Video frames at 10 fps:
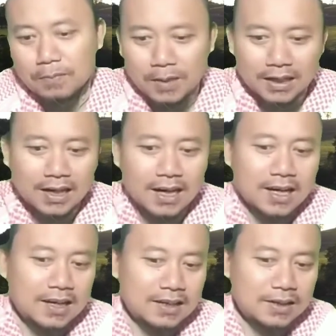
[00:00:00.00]

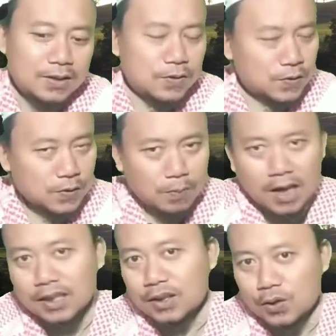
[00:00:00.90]
maka
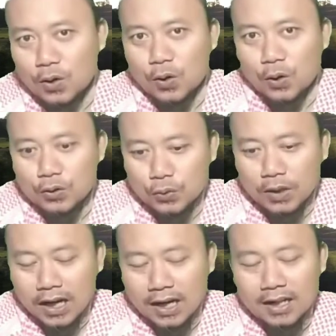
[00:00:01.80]
semakin kokoh
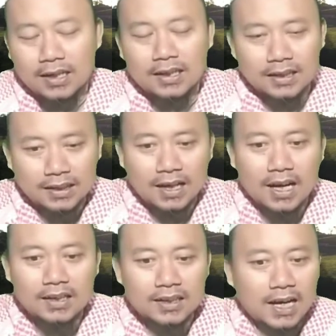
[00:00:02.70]
juga
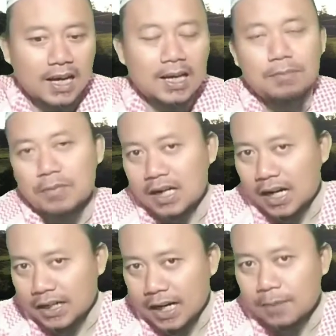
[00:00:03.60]
ia di dalam
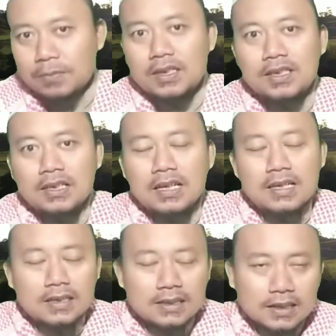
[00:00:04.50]
menghadapi
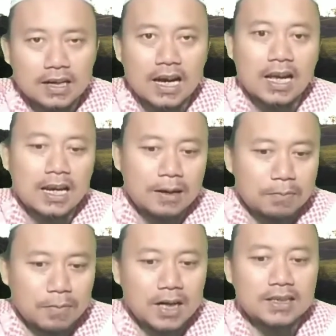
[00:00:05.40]
segala
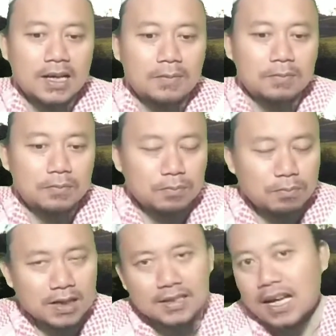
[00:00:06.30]
macam
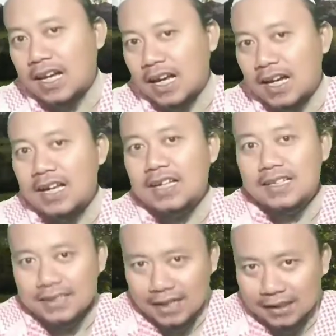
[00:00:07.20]
masalah
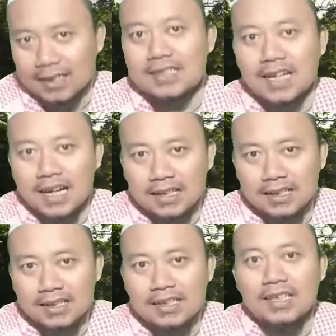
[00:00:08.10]
yang
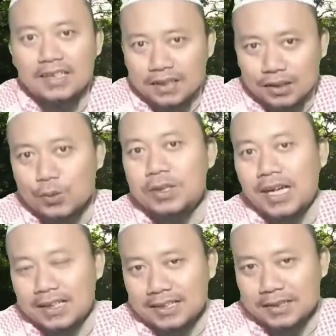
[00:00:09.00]
terjadi di
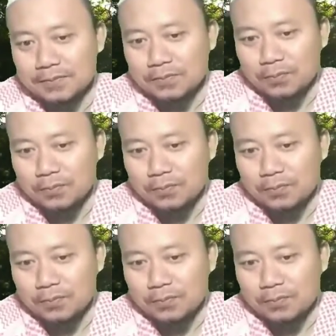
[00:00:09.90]
dunia ini.